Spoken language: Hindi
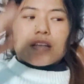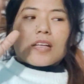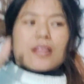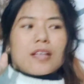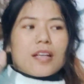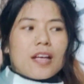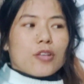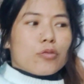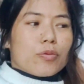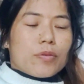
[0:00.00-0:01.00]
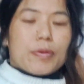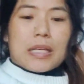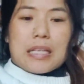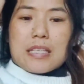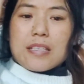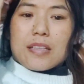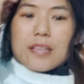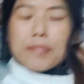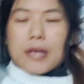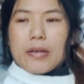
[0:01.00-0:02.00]
अंदर अंदर है तो फिर पता नहीं
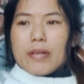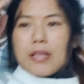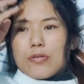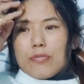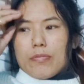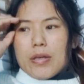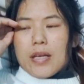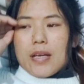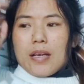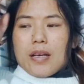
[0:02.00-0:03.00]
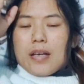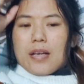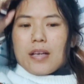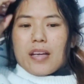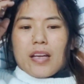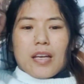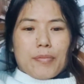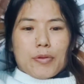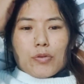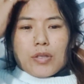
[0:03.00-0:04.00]
चलता बाहर वाले रूम में
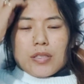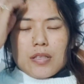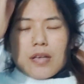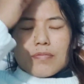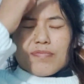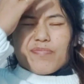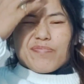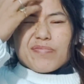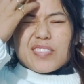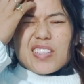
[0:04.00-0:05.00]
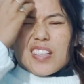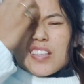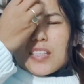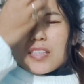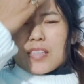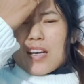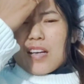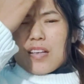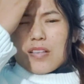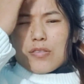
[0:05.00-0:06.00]
अकेले में थोड़ा सा डर
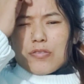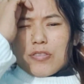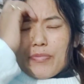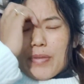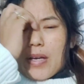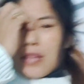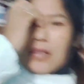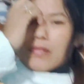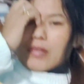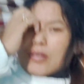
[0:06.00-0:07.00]
लगता है तो फिर मैं अंदर